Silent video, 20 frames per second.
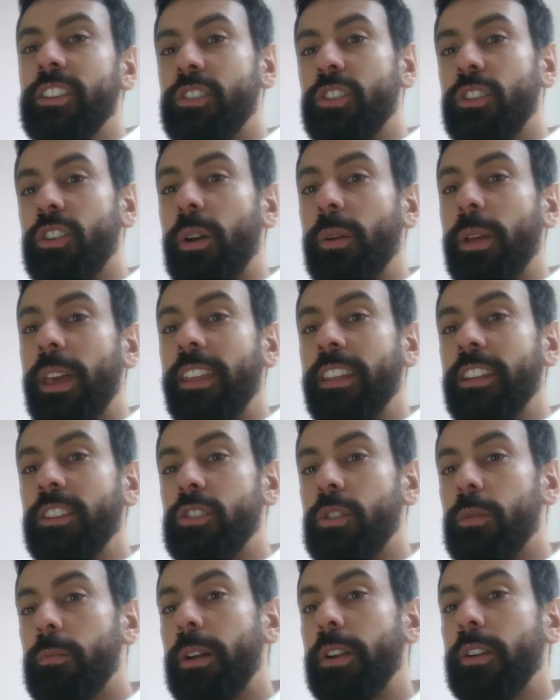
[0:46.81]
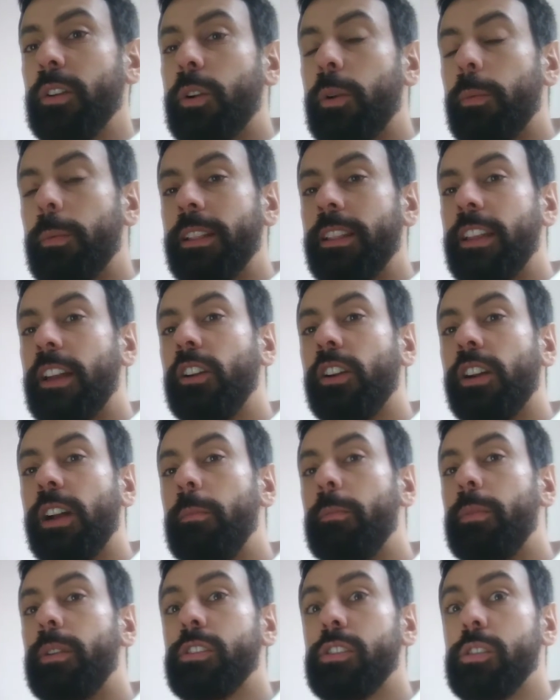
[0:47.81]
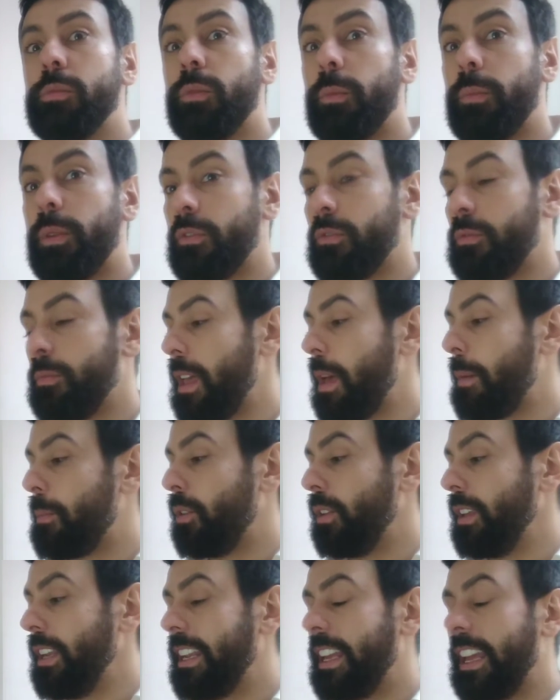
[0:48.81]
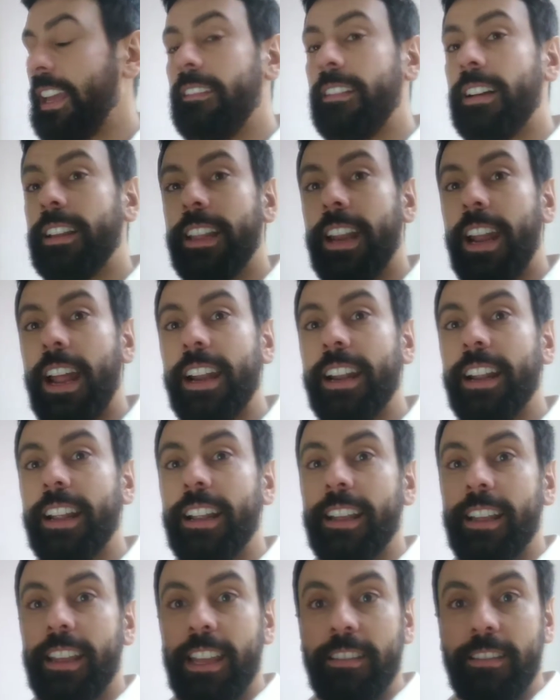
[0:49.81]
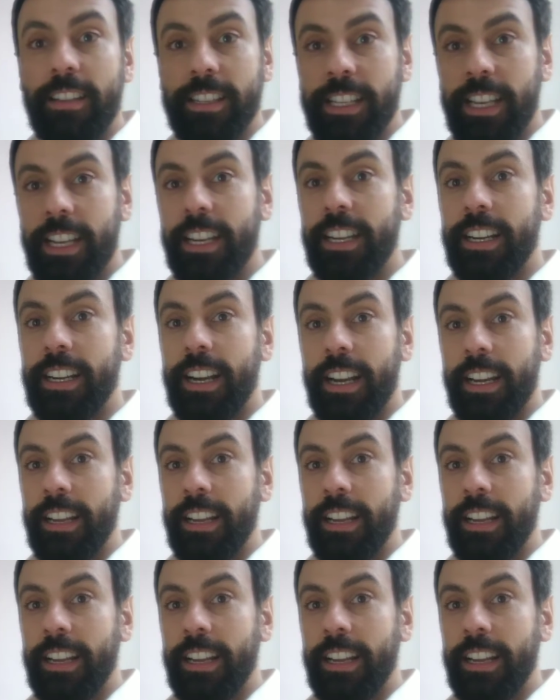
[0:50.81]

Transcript: Yo había dicho en varios comentarios que el próximo perfume de Amodil que iba a traer iba a ser,